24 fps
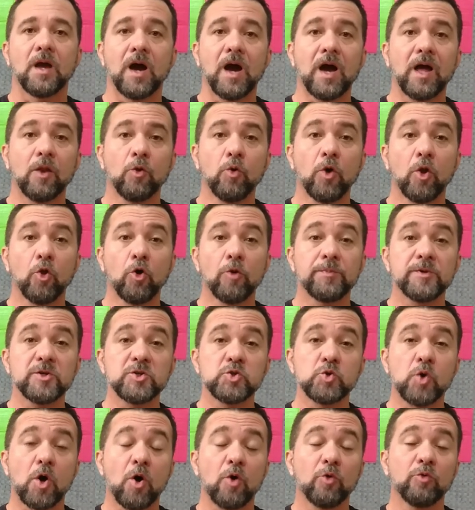Alô, alô
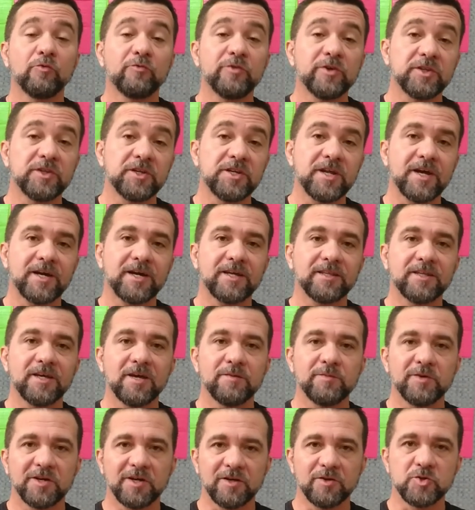pessoal do Vitrine
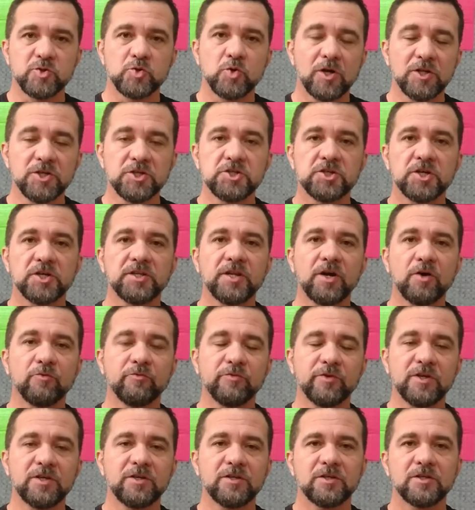Acadêmica, eu sou Alexandre
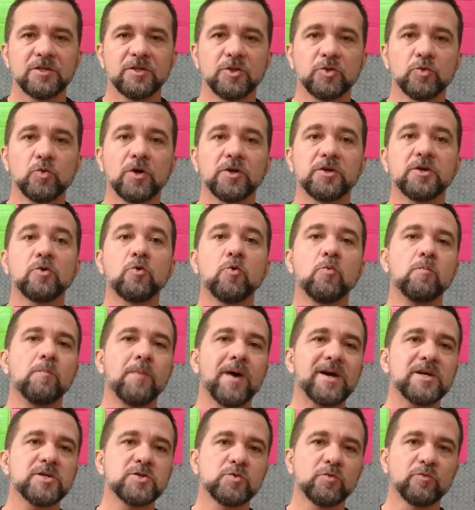Alvim e estou aqui com
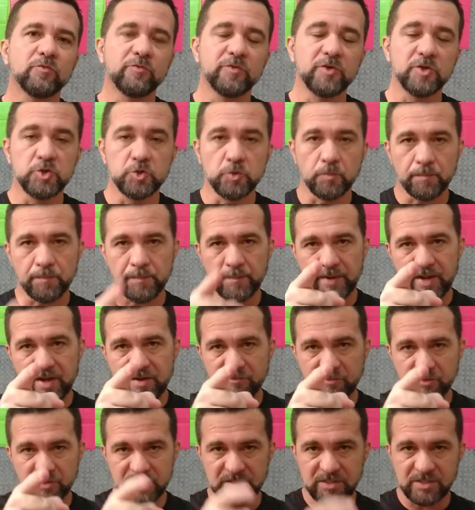mais um vídeo para
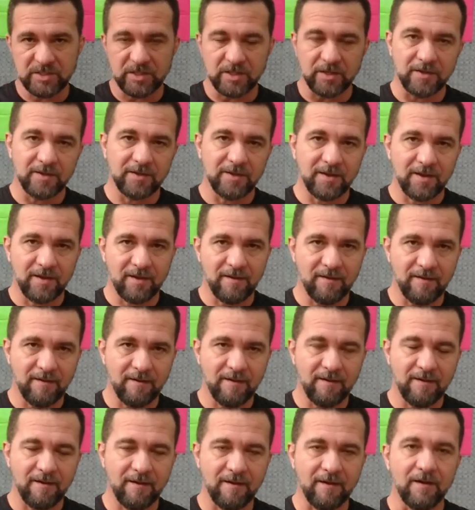você.
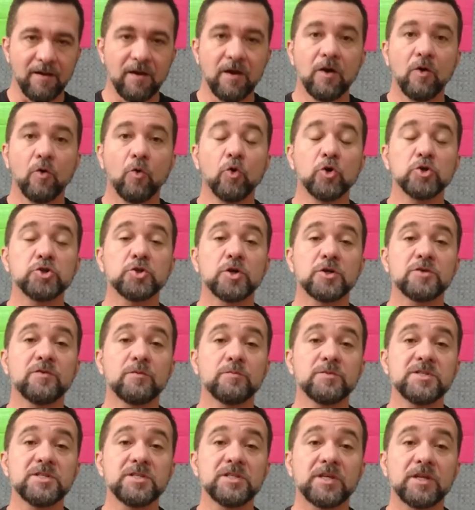É, hoje nós
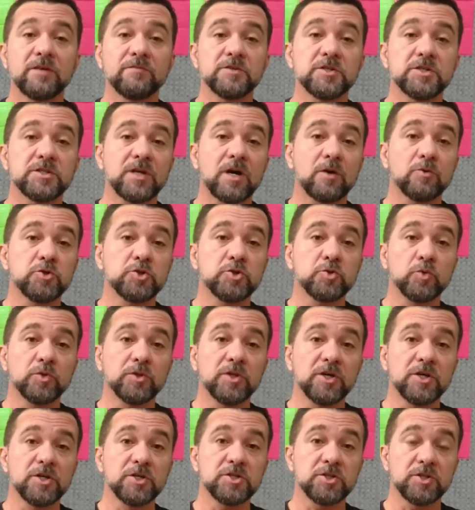vamos entrevistar o
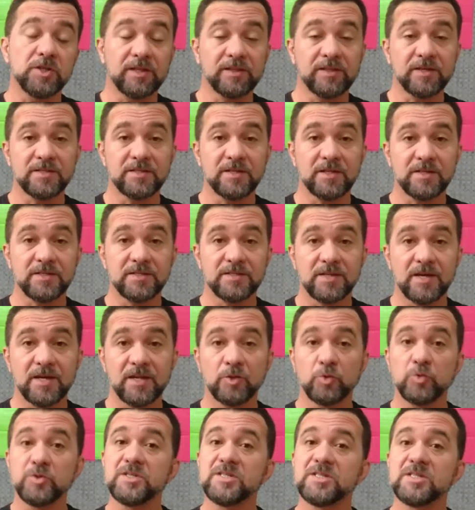estudante da terceira série
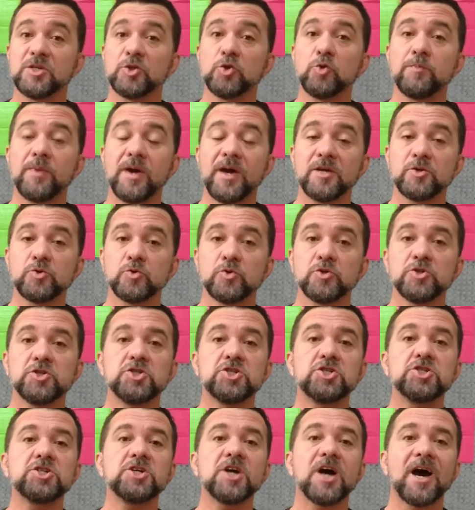do ensino médio,
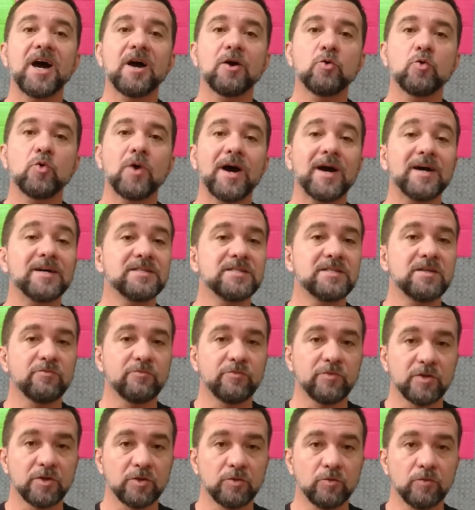Tiago
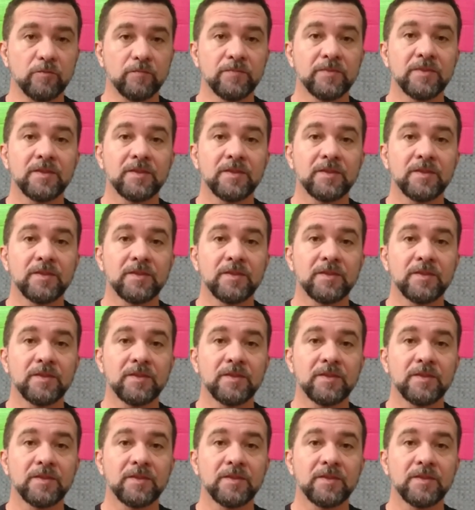Azevedo.